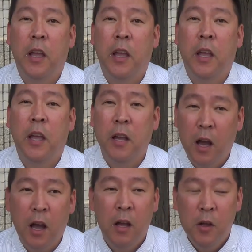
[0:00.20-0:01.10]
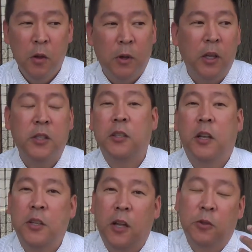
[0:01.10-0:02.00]
人間が私たち
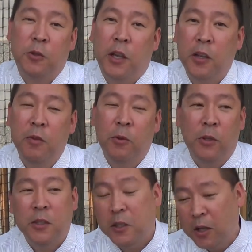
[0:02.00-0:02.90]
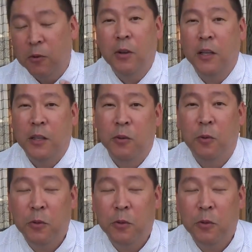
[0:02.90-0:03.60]
がちゃんと責任を持って委託会社に